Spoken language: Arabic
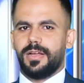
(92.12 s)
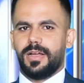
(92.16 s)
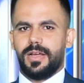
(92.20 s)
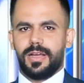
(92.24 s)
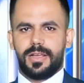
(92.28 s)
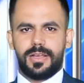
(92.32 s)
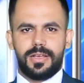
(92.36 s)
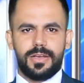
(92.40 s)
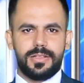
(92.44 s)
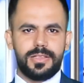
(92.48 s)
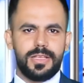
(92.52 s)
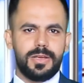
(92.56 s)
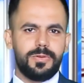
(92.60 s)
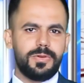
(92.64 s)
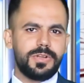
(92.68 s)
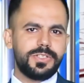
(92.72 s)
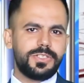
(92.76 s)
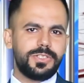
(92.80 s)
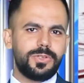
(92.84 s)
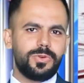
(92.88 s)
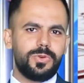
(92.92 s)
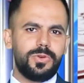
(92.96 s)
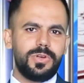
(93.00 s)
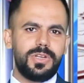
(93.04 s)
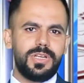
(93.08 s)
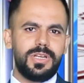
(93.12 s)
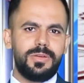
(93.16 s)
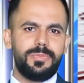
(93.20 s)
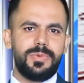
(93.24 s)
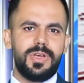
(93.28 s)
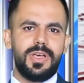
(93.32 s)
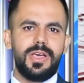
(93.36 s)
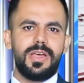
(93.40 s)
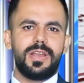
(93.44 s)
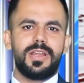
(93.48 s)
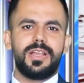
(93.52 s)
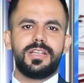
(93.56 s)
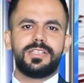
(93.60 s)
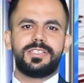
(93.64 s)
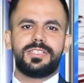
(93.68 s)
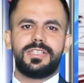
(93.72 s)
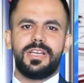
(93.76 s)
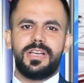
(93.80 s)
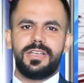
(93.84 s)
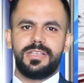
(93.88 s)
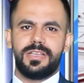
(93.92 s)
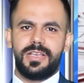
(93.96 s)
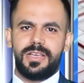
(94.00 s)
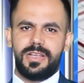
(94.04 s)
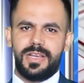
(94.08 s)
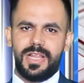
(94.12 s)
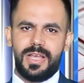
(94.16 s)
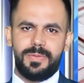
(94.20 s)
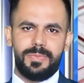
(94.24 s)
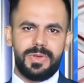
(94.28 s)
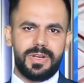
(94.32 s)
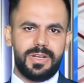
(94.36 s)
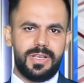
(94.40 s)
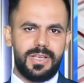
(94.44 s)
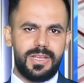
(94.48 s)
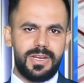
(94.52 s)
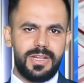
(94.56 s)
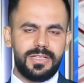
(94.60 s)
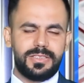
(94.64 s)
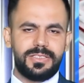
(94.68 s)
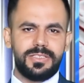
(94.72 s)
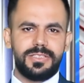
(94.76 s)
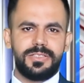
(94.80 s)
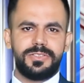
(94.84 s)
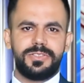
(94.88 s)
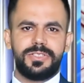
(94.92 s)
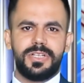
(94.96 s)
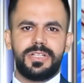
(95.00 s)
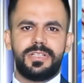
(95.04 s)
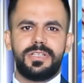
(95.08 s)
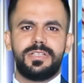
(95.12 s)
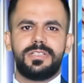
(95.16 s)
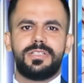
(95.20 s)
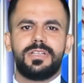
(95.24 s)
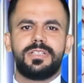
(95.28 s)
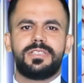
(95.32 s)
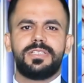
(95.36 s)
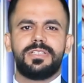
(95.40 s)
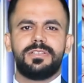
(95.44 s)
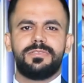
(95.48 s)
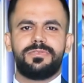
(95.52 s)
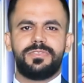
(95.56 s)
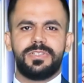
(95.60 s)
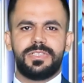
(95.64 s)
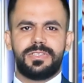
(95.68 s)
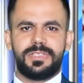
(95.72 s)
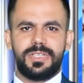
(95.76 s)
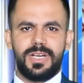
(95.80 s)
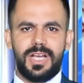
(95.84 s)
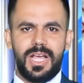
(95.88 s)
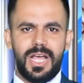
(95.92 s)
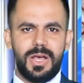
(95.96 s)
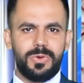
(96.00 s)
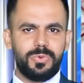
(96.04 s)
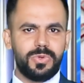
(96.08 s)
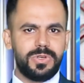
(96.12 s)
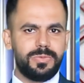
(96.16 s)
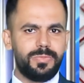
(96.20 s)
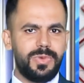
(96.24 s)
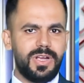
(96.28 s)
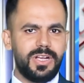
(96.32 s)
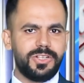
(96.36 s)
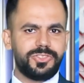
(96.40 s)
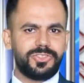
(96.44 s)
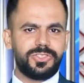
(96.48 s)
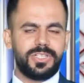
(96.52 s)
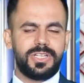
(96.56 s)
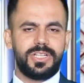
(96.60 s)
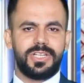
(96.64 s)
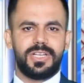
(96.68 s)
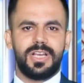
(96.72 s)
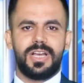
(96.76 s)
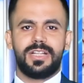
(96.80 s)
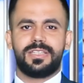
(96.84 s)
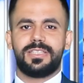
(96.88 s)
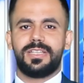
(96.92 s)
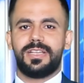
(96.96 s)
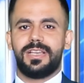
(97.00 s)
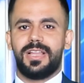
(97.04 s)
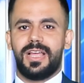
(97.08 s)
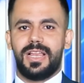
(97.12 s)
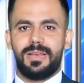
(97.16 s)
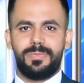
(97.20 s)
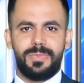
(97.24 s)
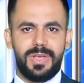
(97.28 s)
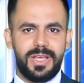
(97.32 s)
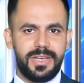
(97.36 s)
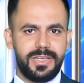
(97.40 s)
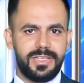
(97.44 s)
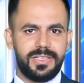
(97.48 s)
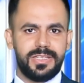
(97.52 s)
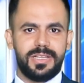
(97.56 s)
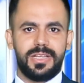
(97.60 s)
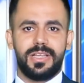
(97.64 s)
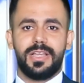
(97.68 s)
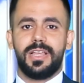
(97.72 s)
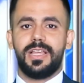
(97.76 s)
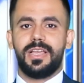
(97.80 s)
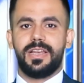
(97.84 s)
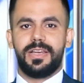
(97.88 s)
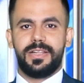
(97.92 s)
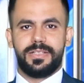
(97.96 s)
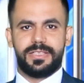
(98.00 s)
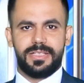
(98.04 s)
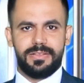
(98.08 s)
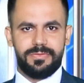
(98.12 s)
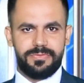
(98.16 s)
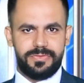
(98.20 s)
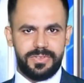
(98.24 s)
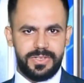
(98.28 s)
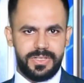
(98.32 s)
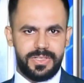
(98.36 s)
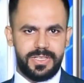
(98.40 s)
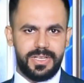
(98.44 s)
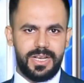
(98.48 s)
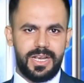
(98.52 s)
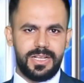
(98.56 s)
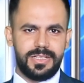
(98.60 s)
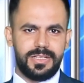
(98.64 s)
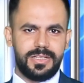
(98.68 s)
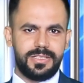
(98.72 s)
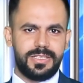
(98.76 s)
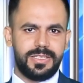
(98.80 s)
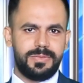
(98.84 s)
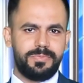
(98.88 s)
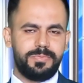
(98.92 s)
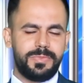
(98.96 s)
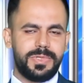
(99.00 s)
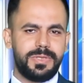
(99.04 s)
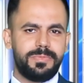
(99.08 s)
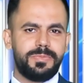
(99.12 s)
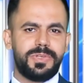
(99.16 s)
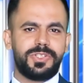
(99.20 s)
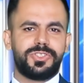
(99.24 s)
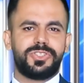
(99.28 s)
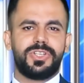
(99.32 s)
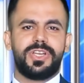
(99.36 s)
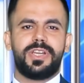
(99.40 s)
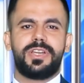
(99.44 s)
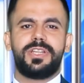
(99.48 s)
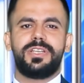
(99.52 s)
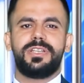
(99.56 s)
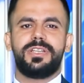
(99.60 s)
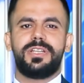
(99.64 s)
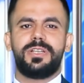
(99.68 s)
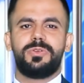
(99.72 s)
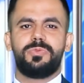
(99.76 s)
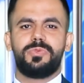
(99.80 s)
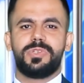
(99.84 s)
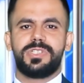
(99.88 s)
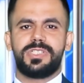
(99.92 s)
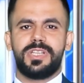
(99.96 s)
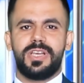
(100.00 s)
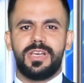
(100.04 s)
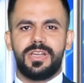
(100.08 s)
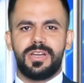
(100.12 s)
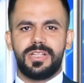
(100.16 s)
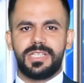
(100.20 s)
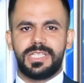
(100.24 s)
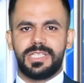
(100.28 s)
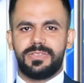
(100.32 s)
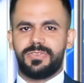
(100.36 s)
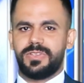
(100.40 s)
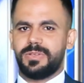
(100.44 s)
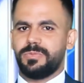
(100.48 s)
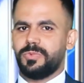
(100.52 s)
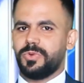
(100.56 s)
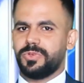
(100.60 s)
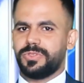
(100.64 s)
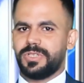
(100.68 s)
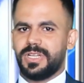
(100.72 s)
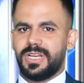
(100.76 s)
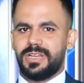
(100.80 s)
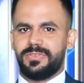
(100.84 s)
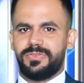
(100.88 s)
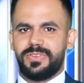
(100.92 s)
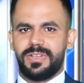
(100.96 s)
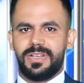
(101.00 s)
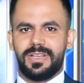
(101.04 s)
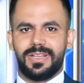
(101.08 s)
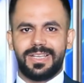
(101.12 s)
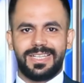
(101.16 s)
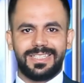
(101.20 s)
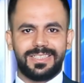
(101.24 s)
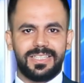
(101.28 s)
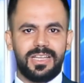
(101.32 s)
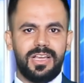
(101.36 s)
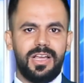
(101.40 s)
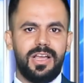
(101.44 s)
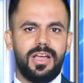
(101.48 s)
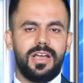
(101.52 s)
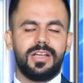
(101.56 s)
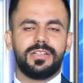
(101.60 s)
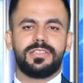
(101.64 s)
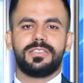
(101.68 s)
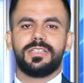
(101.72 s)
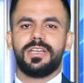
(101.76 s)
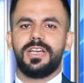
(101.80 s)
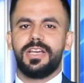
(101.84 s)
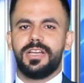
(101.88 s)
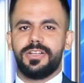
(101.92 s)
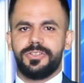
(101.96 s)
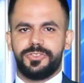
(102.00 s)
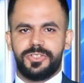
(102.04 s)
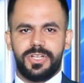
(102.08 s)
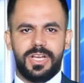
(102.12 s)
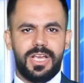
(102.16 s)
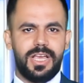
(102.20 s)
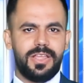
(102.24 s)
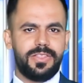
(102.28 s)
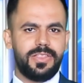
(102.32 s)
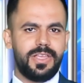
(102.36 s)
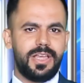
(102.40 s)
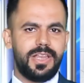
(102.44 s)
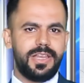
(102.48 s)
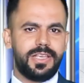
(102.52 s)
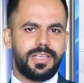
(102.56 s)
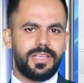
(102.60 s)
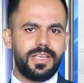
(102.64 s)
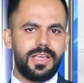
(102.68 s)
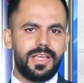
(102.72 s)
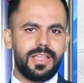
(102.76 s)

أكد وزير الإعمار السعي إلى مرحلة جديدة في التعاون مع الشركات الألمانية لتنفيذ عدد من مشاريع الوزارة في مختلف القطاعات جاء ذلك